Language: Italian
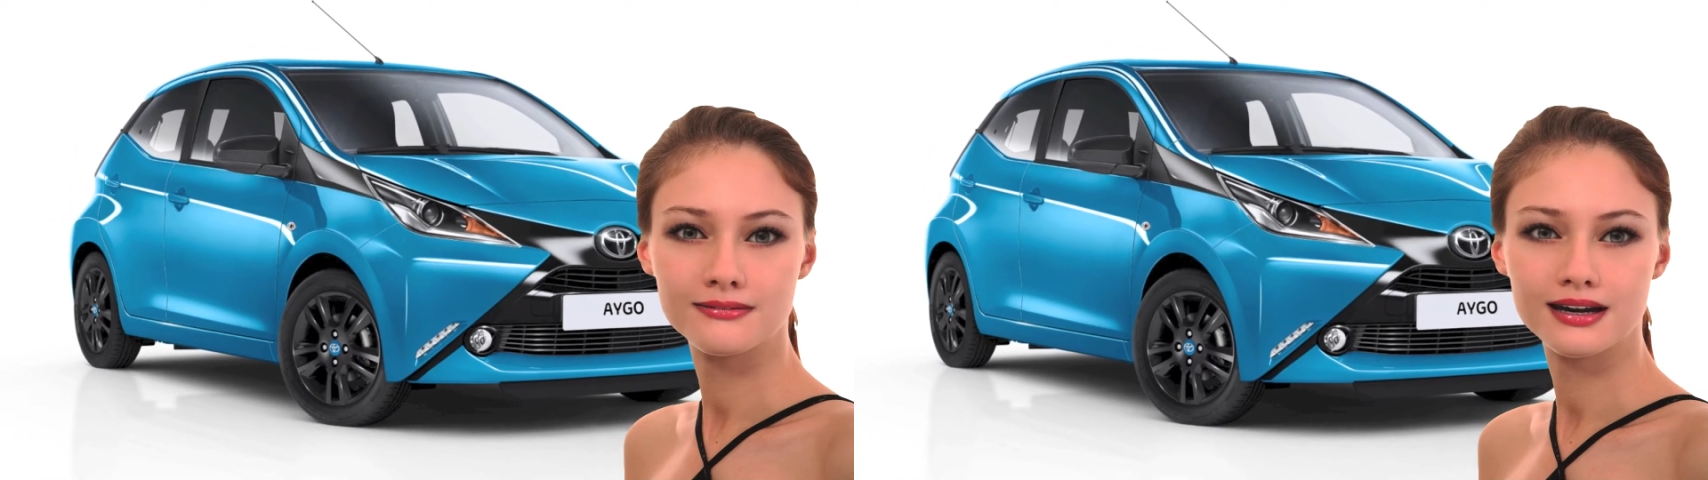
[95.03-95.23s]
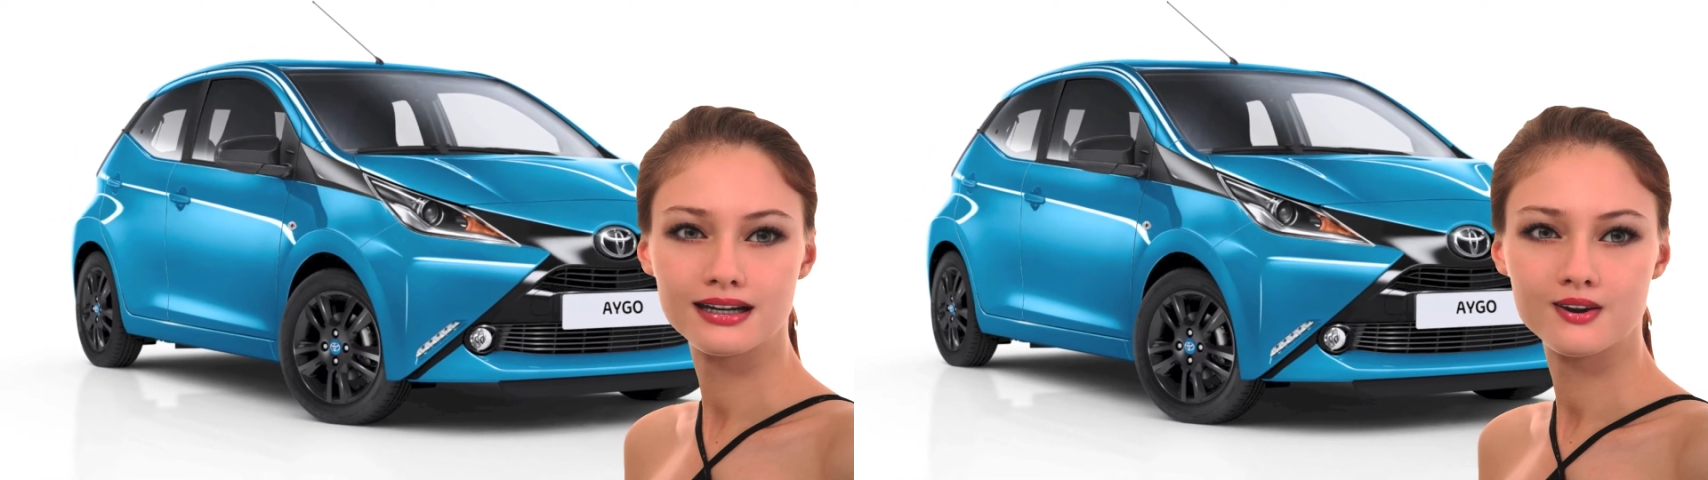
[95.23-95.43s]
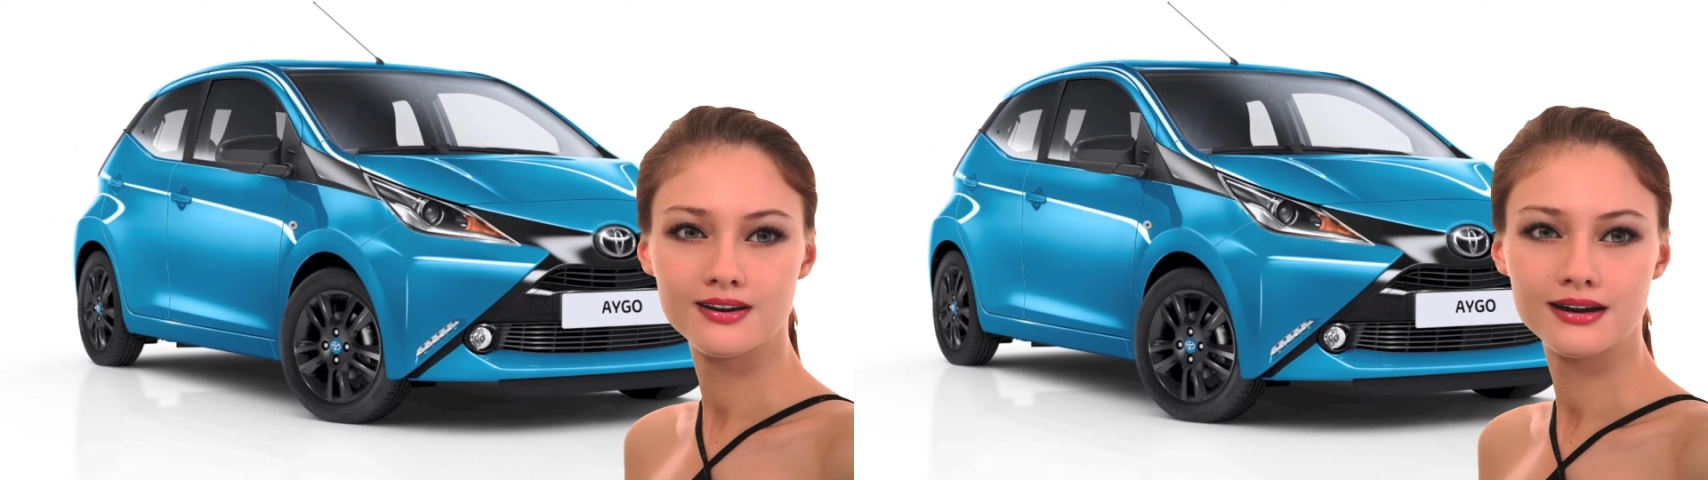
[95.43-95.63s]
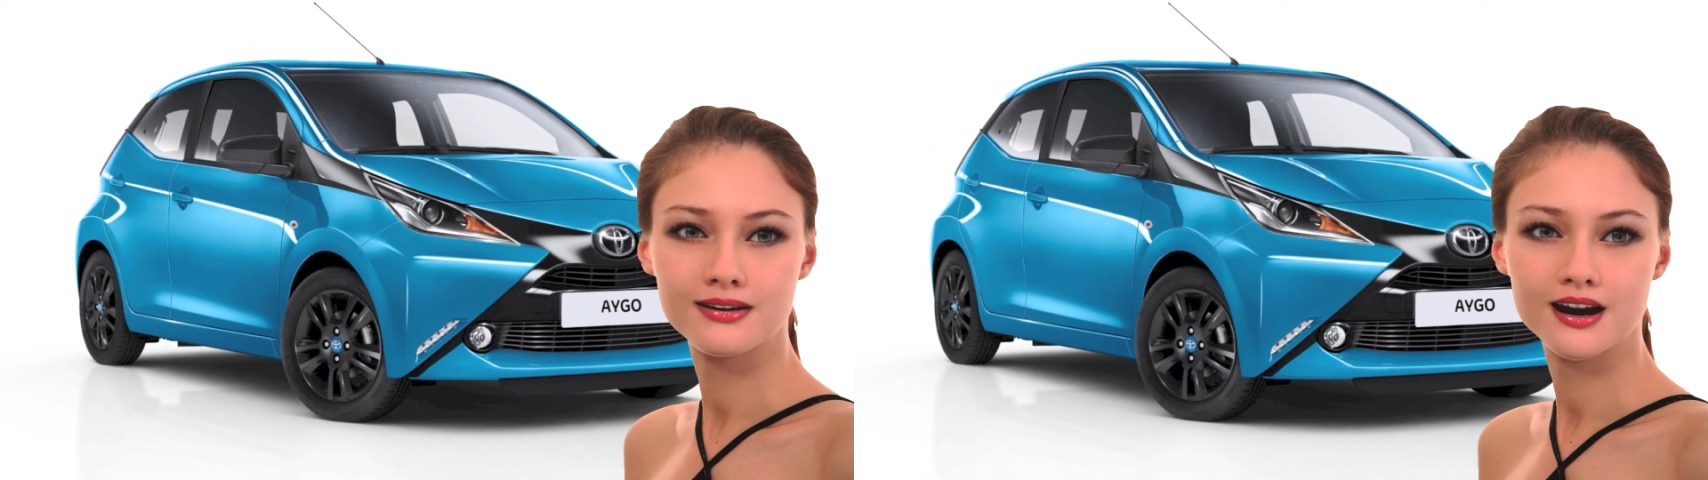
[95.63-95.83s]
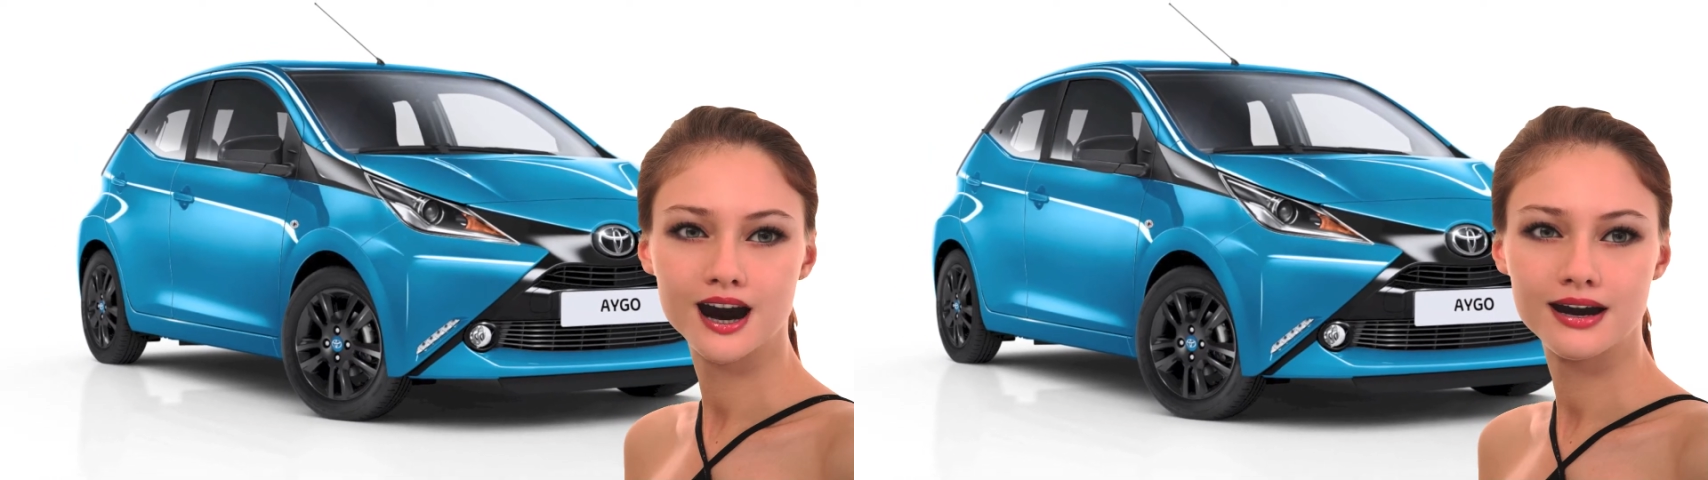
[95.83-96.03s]

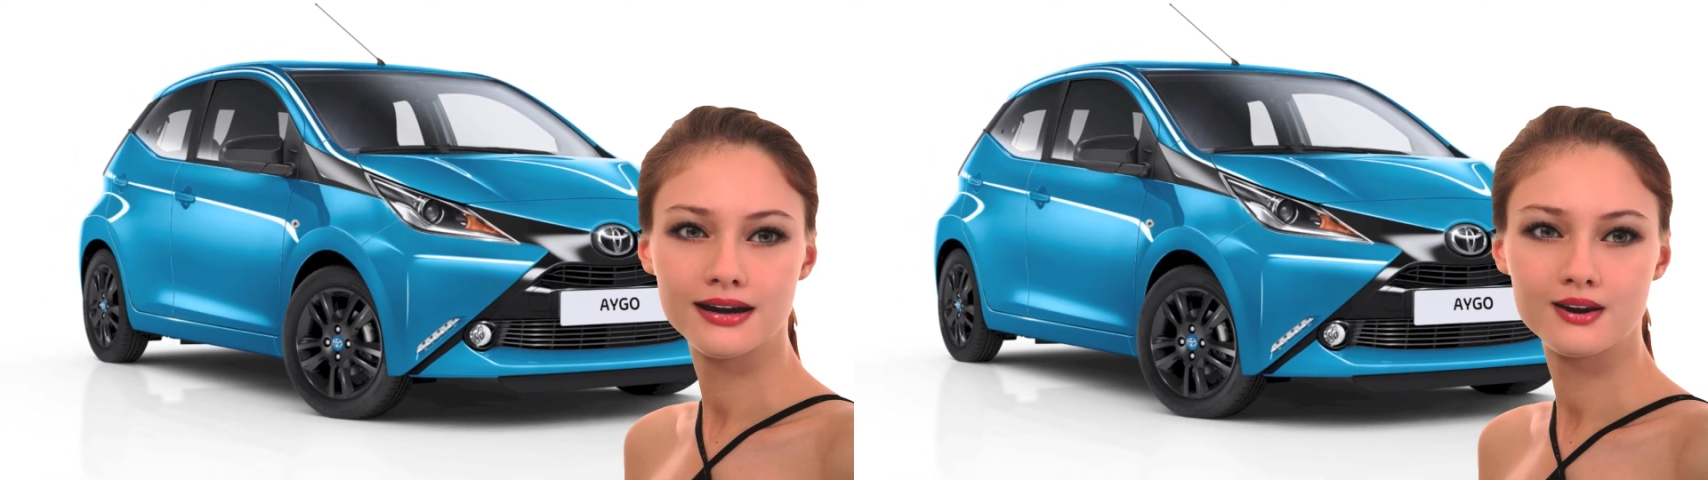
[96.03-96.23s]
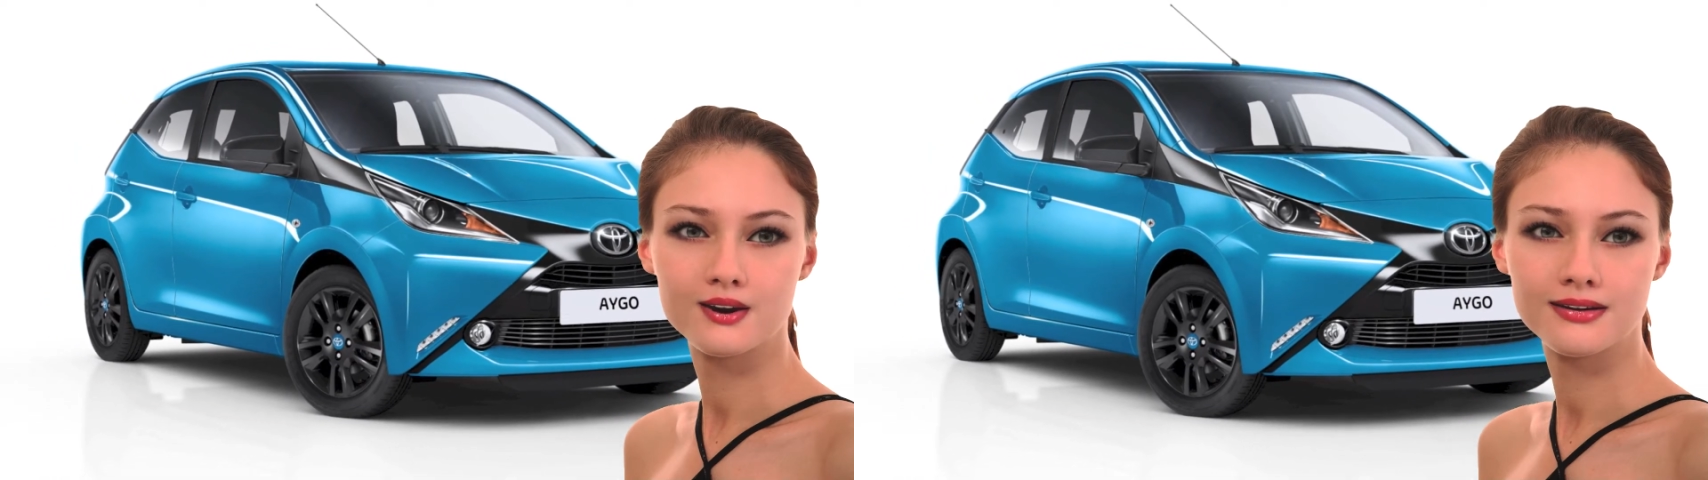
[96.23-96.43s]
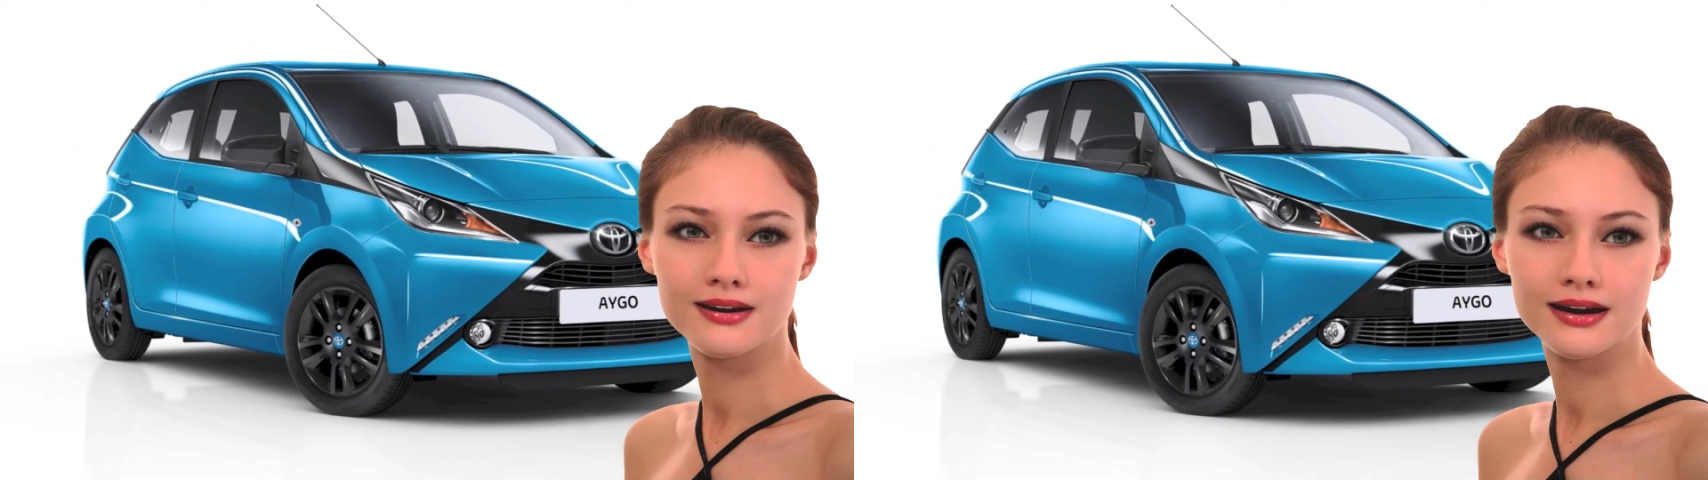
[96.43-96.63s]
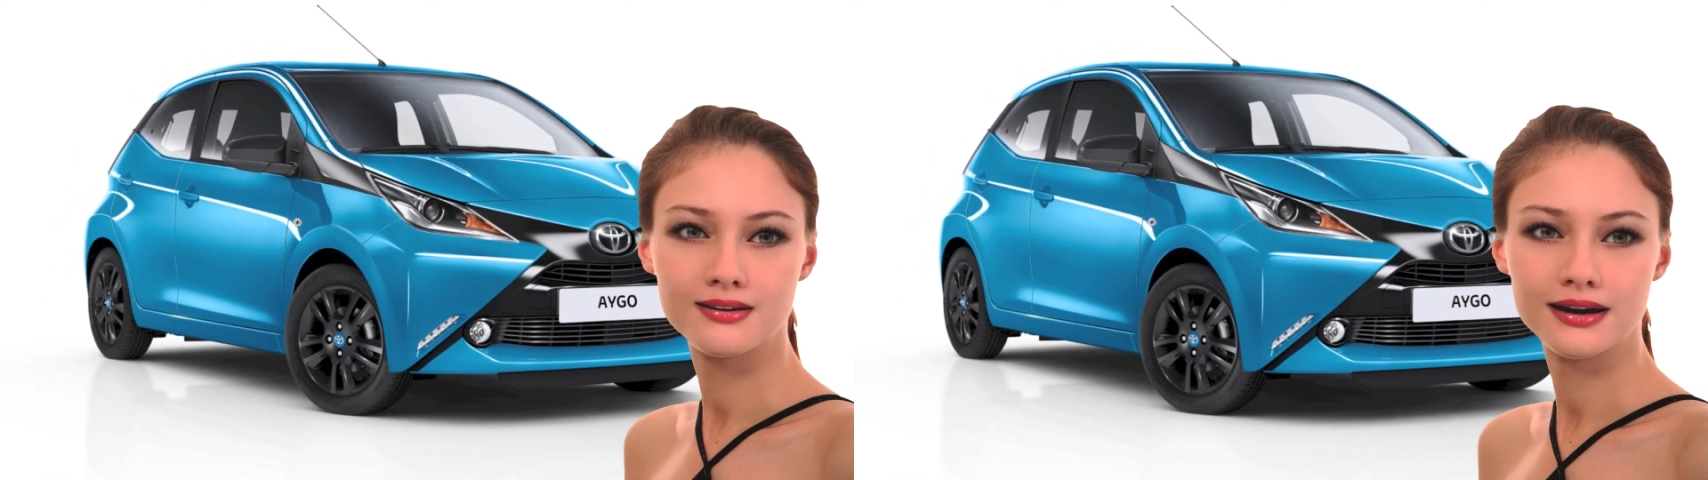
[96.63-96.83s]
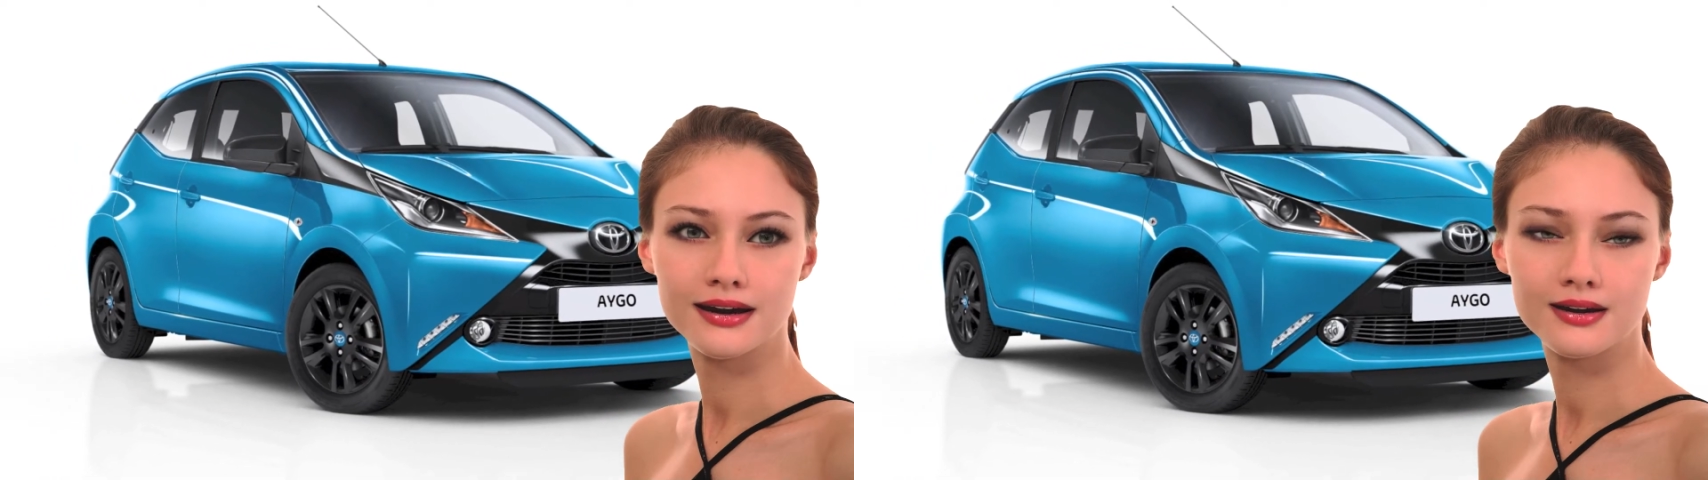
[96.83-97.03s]
dall'esclusivo colore azzurro
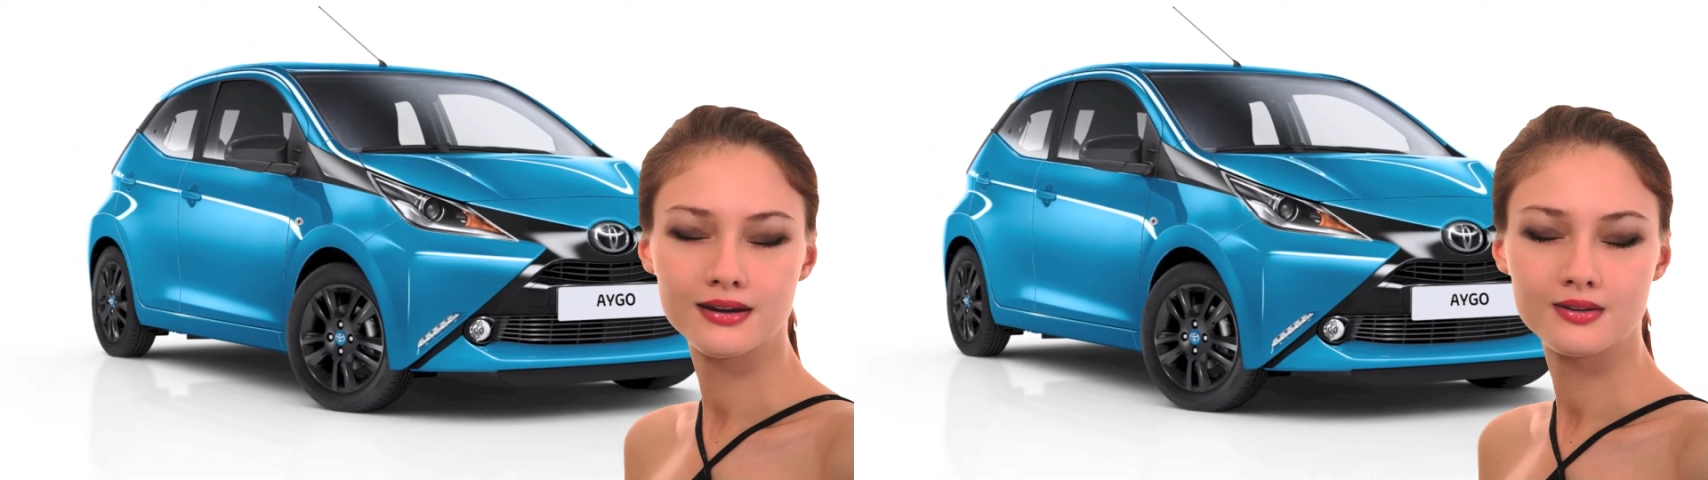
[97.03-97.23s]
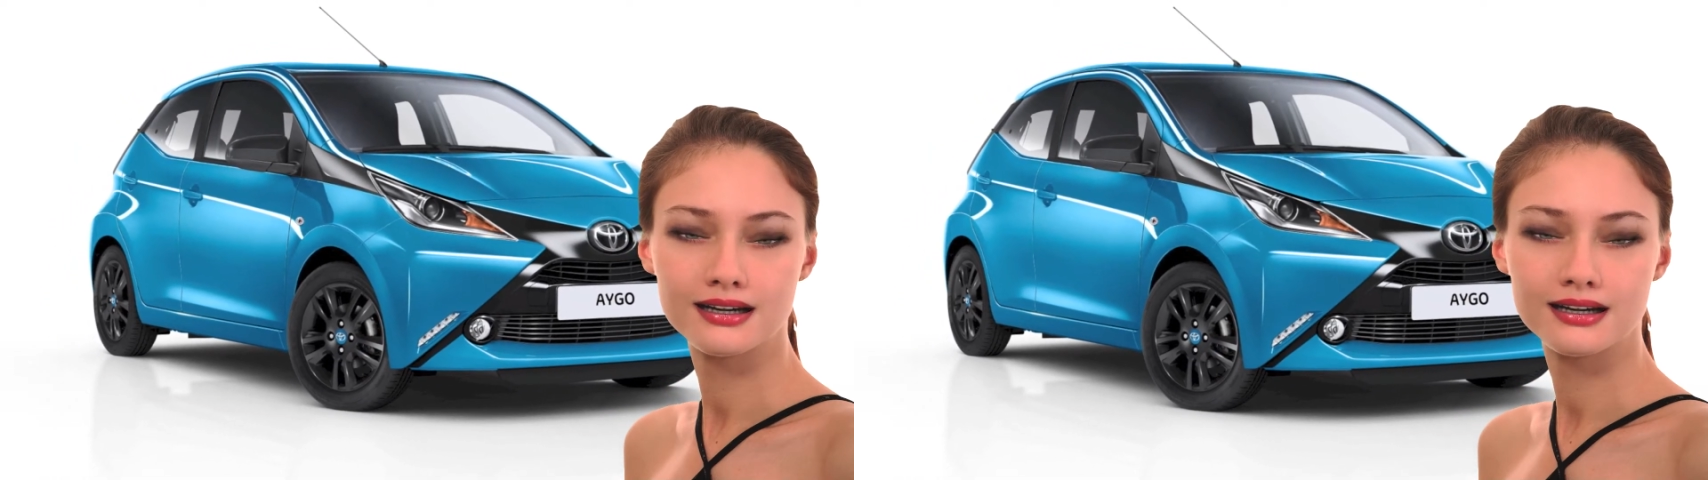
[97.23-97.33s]
metallizzato